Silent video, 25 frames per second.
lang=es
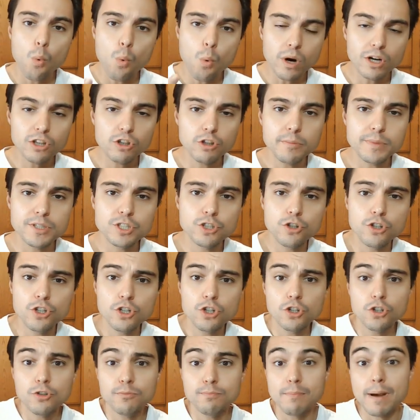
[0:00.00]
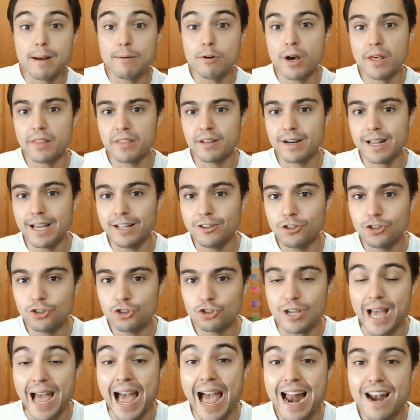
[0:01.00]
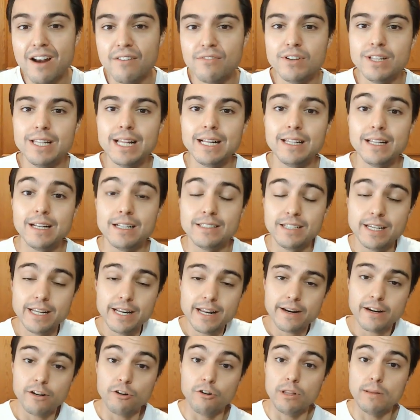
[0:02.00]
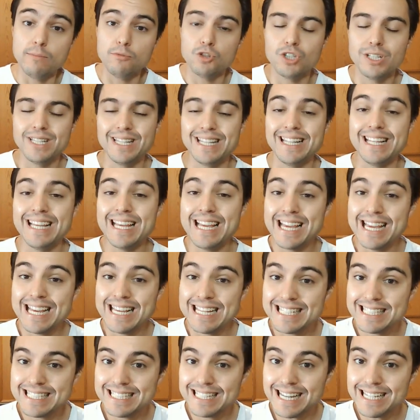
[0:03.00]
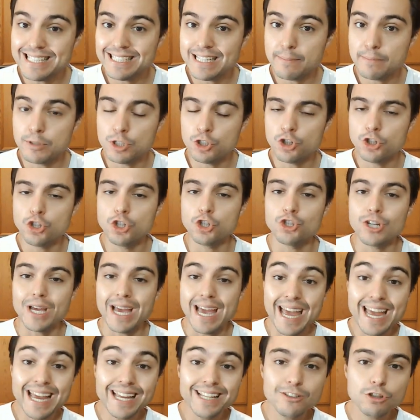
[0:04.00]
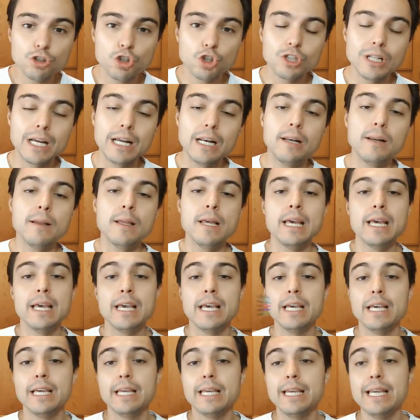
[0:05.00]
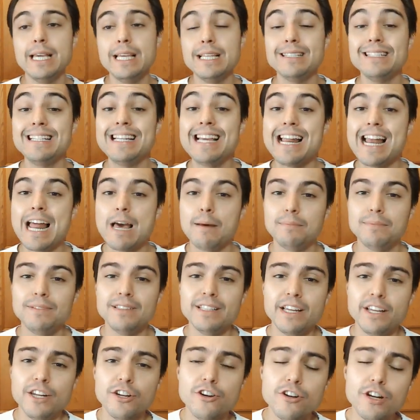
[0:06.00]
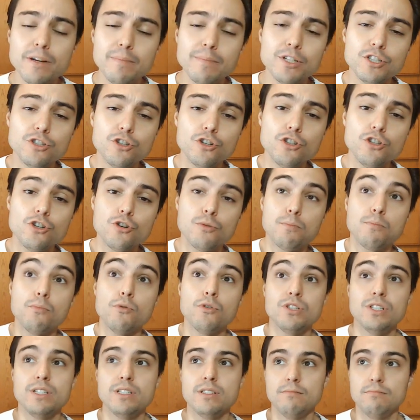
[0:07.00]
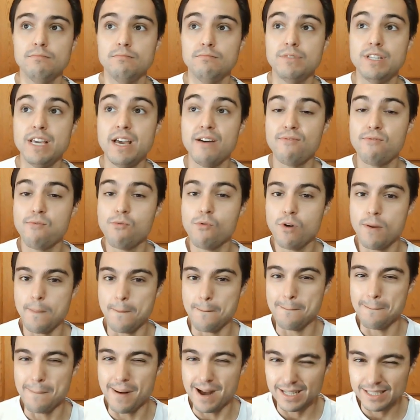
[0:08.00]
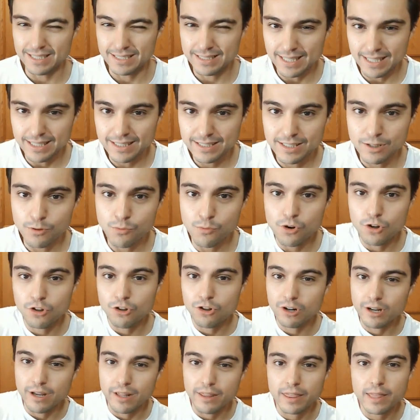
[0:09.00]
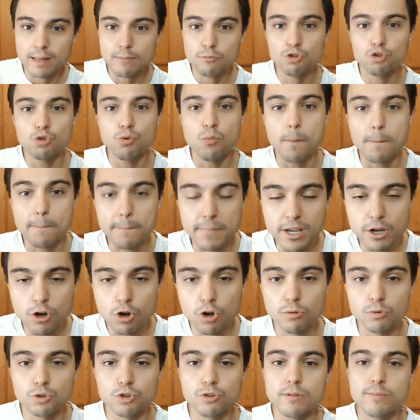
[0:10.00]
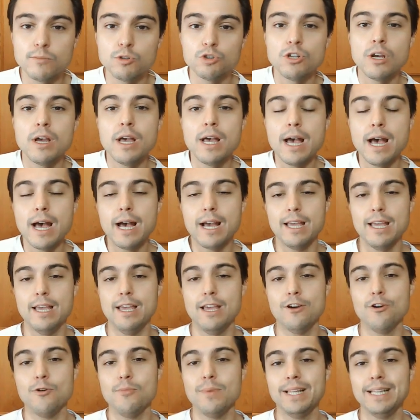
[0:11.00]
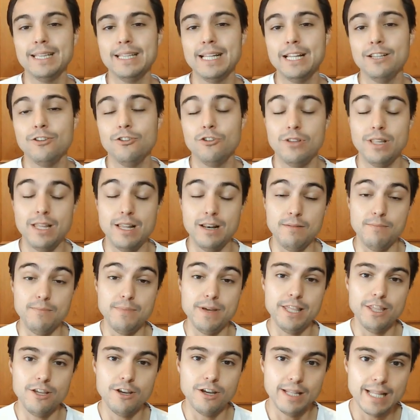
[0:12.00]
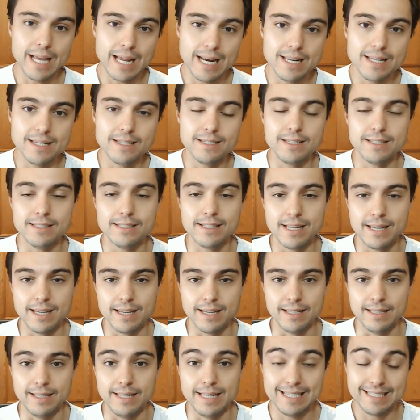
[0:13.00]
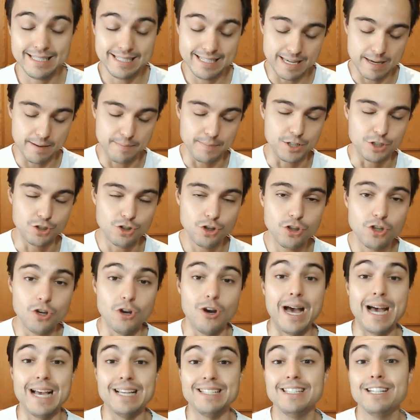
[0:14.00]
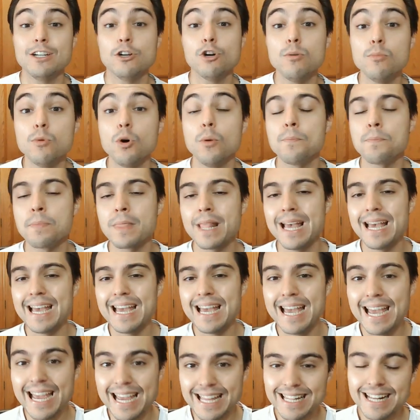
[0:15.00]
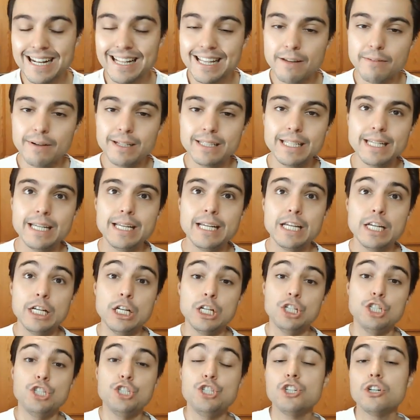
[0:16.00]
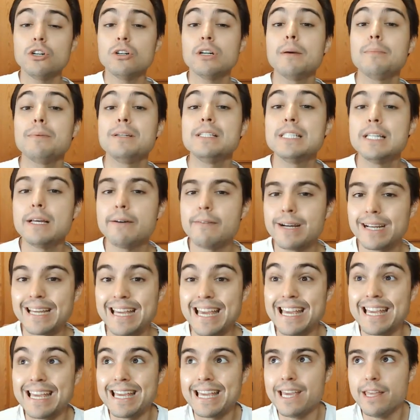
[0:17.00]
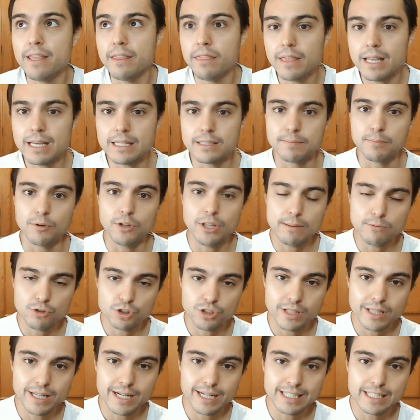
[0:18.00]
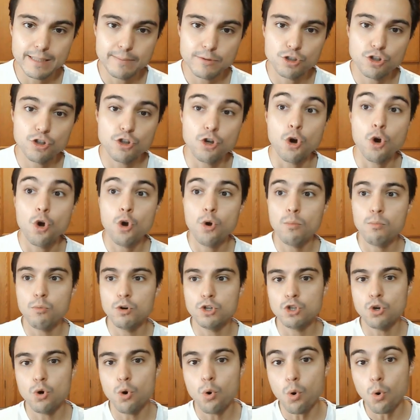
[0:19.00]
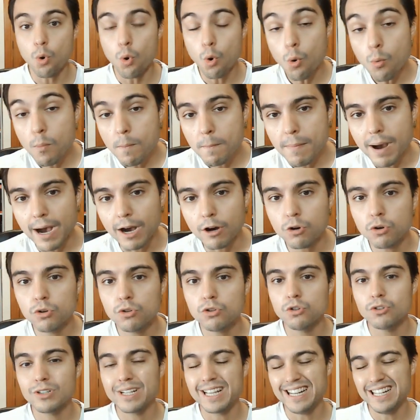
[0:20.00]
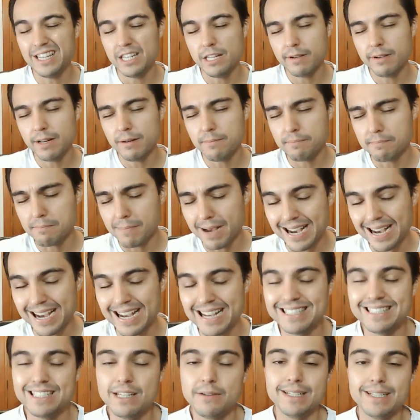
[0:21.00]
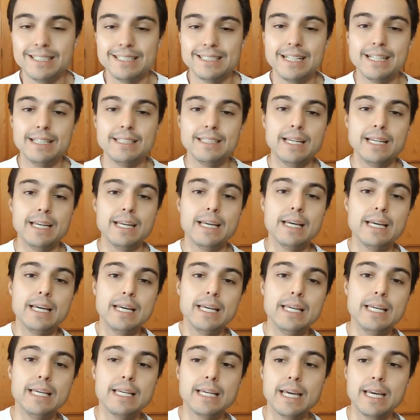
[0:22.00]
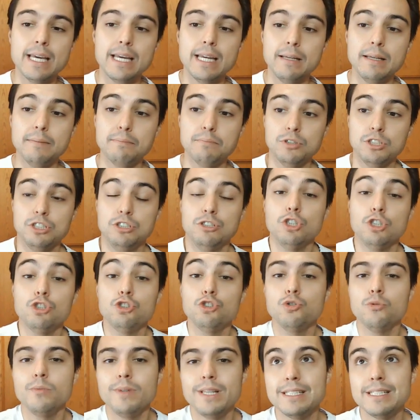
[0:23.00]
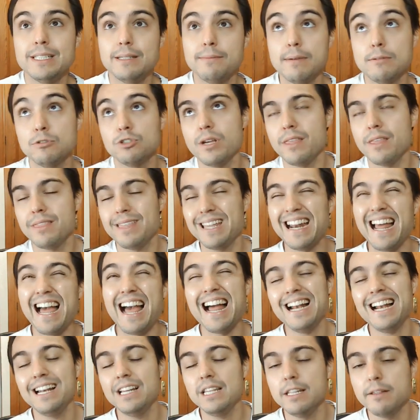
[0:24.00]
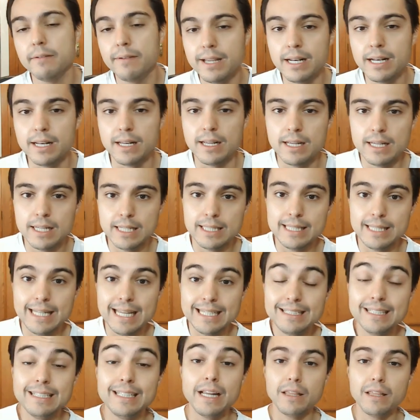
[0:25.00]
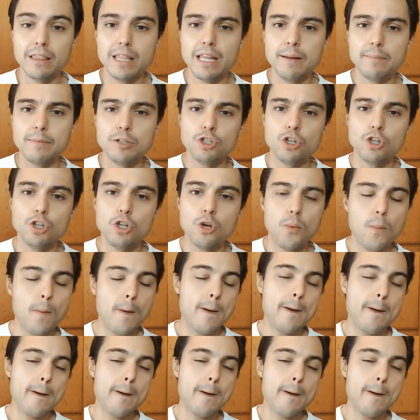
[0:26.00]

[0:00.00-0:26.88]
cuarto episodio, vamos acercándonos al final de la serie, recordemos que tiene seis episodios en total y si el anterior episodio pues ya fue bastante bueno, alcanzamos un pico como estuvimos eh, comentando en el video análisis de ese episodio, así como en el debate. Yo que pensaba que quizás podíamos tener en este episodio, pues un bajón, ¿no? Que el nivel bajase bastante y que pues no estuviese, vamos a decir, al nivel de ese tercer episodio.